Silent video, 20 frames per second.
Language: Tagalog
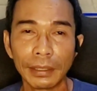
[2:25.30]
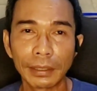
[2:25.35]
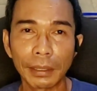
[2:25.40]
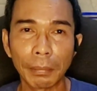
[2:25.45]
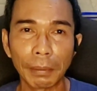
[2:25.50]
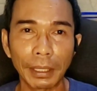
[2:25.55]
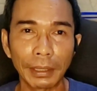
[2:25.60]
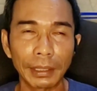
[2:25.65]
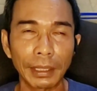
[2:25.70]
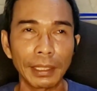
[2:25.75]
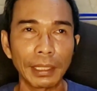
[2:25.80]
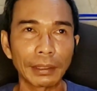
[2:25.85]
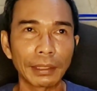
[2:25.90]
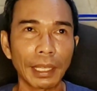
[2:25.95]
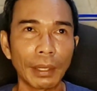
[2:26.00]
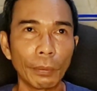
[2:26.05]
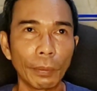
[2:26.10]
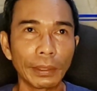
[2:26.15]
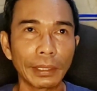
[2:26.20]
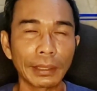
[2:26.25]
sa mga
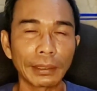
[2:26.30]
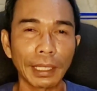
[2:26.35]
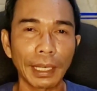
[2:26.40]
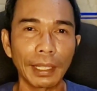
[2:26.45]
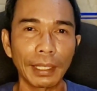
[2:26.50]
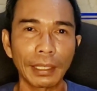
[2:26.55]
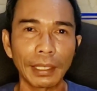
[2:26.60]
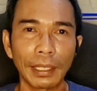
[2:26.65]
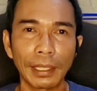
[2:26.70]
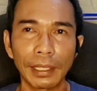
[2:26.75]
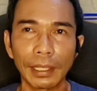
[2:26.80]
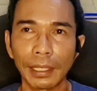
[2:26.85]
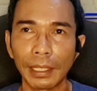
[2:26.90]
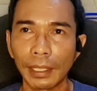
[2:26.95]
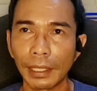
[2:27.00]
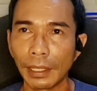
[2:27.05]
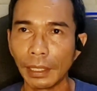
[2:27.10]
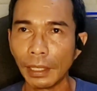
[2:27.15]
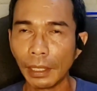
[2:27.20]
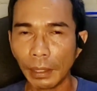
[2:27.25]
tinatawag na talagang
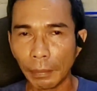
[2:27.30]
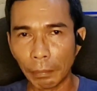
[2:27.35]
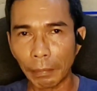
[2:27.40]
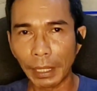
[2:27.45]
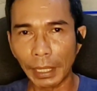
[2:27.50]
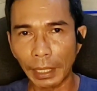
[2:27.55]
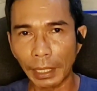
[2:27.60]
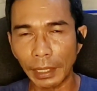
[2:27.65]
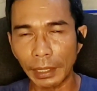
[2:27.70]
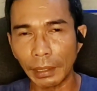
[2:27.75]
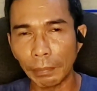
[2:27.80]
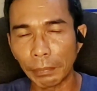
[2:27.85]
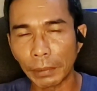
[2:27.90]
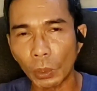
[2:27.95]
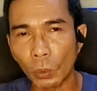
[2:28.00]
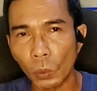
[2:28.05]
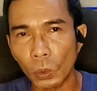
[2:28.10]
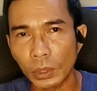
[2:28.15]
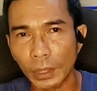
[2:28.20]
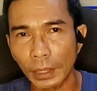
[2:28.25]
uh, malalim
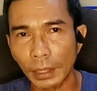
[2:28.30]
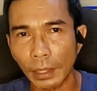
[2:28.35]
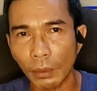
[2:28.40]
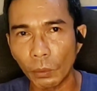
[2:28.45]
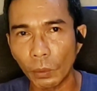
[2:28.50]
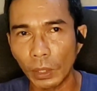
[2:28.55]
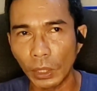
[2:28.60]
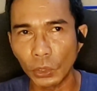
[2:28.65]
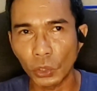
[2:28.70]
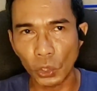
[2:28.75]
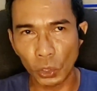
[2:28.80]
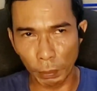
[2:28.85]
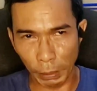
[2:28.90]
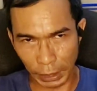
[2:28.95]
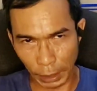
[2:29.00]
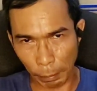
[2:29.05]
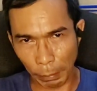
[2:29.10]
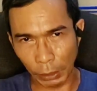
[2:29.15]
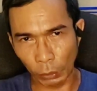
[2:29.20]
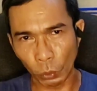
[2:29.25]
na rules and regulations.
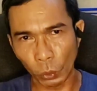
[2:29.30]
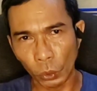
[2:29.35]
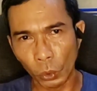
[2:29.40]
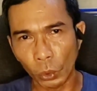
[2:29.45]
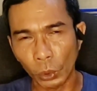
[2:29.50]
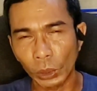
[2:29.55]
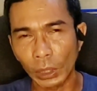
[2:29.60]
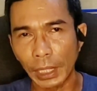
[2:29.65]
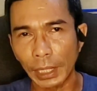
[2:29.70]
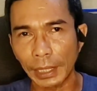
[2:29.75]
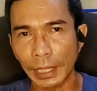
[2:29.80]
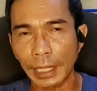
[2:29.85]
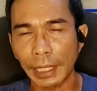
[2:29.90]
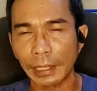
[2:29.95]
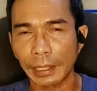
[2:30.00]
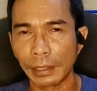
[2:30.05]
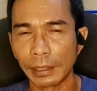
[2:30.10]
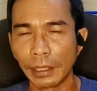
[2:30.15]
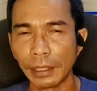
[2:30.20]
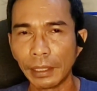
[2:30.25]
Basta manunood lang
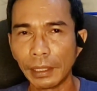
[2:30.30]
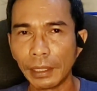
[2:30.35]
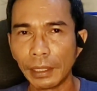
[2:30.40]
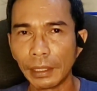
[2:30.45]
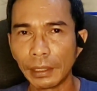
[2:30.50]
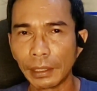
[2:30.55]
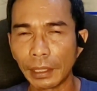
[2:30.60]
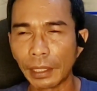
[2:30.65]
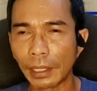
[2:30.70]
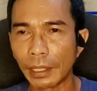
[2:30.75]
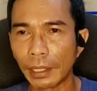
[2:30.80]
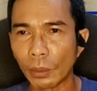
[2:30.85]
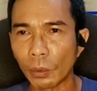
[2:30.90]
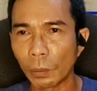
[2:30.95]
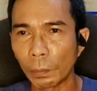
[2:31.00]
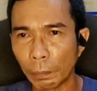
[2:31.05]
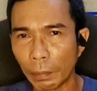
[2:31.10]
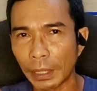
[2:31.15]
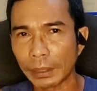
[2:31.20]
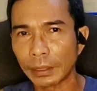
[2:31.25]
yan ng
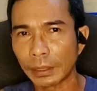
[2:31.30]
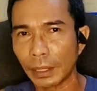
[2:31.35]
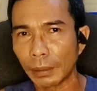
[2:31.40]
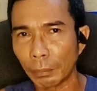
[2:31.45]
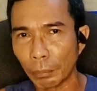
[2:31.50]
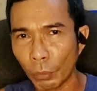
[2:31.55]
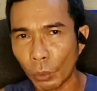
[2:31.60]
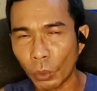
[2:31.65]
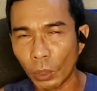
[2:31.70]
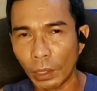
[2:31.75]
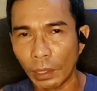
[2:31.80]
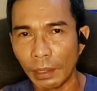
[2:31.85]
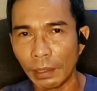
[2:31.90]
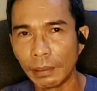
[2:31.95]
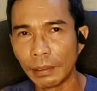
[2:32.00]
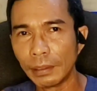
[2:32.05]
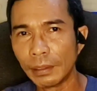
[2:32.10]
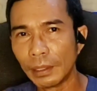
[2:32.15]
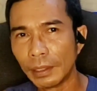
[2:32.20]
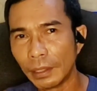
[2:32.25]
larong basketball.
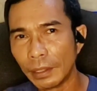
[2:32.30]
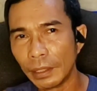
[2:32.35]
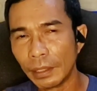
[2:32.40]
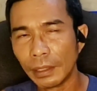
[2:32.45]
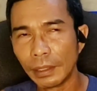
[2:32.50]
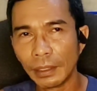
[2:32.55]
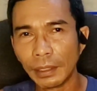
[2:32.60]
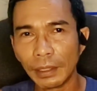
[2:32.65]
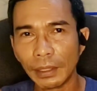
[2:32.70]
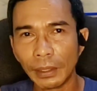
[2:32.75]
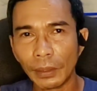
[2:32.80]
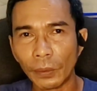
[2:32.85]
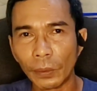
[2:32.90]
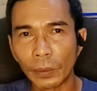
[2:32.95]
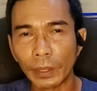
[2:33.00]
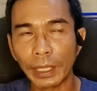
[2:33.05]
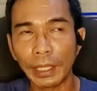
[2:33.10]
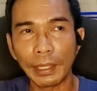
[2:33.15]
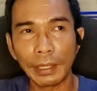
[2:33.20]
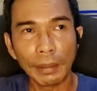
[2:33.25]

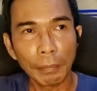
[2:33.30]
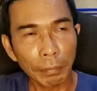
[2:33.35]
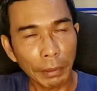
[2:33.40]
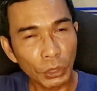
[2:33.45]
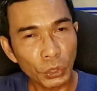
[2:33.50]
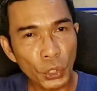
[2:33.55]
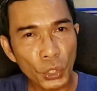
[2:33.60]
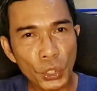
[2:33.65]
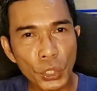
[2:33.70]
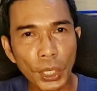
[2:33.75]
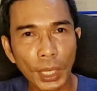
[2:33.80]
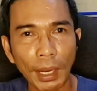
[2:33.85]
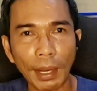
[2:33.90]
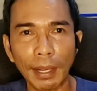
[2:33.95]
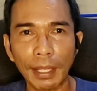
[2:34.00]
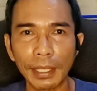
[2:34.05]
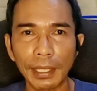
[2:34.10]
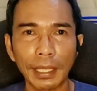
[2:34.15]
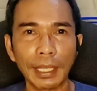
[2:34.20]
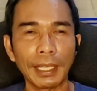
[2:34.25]
Okay, mag-cheer
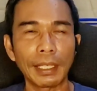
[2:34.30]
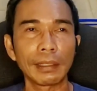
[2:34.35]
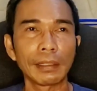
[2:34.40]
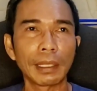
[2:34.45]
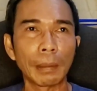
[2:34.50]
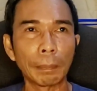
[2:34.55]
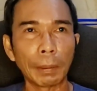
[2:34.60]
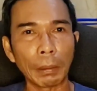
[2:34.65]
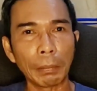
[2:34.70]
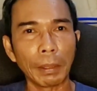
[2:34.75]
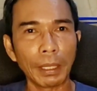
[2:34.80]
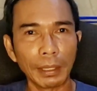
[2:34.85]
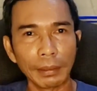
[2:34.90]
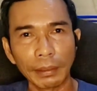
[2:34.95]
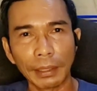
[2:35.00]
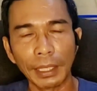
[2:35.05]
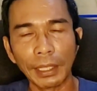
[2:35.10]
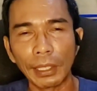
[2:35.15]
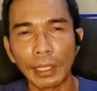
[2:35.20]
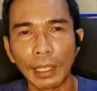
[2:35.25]
lang yan kapag
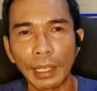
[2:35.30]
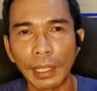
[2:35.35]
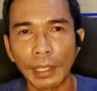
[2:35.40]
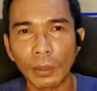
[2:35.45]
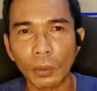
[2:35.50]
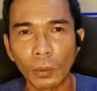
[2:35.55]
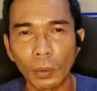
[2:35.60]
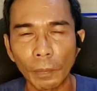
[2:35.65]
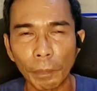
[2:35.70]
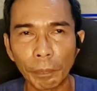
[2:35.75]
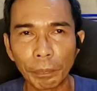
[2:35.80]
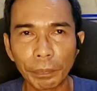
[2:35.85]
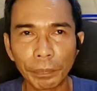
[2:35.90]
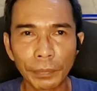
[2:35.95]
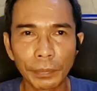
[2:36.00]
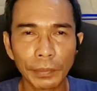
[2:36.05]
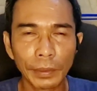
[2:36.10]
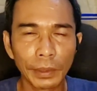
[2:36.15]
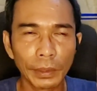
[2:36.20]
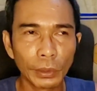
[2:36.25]
maganda na yung laro.
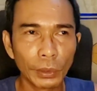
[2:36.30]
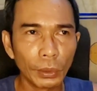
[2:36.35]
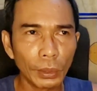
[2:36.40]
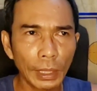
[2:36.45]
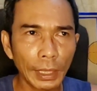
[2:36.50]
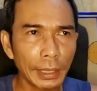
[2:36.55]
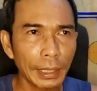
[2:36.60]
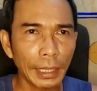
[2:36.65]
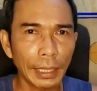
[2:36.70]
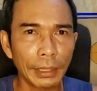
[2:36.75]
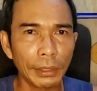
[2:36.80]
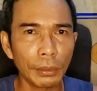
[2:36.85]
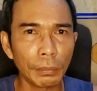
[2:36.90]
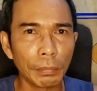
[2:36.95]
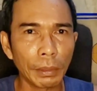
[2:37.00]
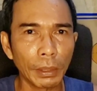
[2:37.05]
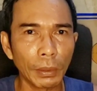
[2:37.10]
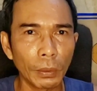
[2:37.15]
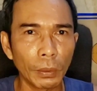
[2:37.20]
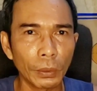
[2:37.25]
Yun lang yan,
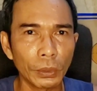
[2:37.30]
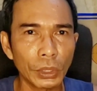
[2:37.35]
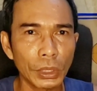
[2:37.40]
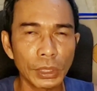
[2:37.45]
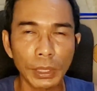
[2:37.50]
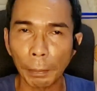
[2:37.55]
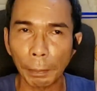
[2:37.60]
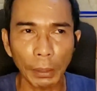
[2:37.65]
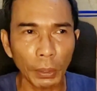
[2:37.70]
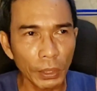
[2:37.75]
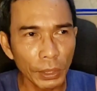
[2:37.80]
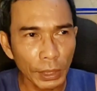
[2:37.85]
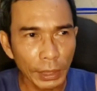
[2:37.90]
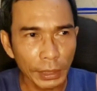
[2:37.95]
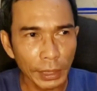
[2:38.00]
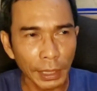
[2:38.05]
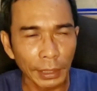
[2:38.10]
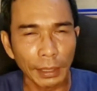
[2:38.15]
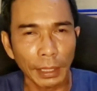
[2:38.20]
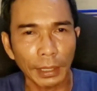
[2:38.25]
yung mga audience. Pero hindi
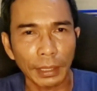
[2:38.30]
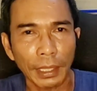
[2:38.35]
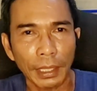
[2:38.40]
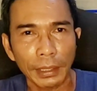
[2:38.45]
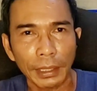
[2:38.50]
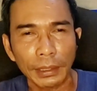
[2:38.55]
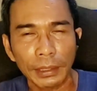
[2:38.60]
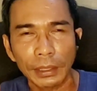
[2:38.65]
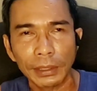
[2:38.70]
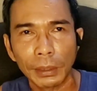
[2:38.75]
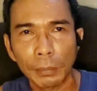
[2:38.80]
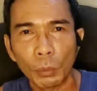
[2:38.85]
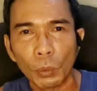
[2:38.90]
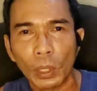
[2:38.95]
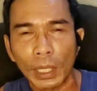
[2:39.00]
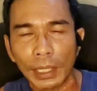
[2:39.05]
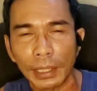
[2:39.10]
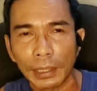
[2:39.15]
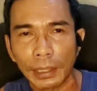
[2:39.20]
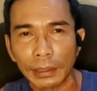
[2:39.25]
sila talaga
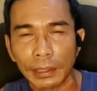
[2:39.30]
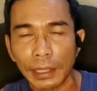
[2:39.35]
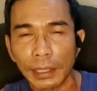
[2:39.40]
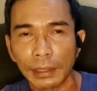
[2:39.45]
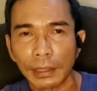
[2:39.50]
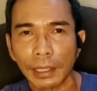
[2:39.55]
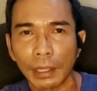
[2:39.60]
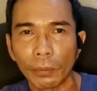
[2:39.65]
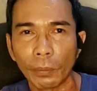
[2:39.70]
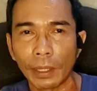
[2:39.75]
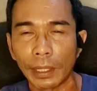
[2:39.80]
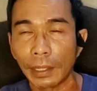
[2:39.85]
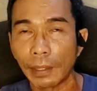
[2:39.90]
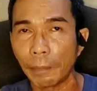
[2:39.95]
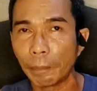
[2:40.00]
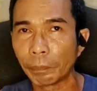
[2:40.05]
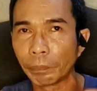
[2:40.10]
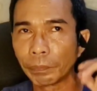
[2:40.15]
nagsisimula ng tinatawag